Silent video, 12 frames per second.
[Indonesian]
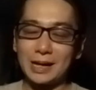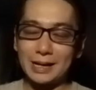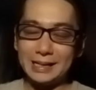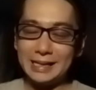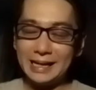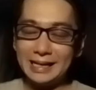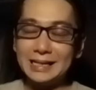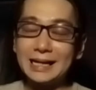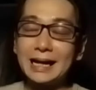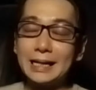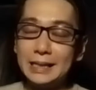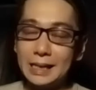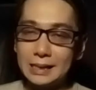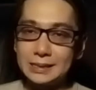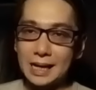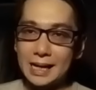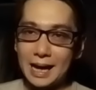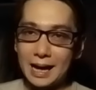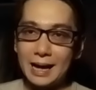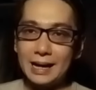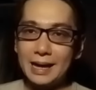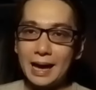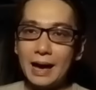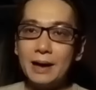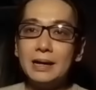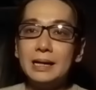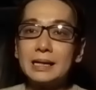reading dengan diri saya ya.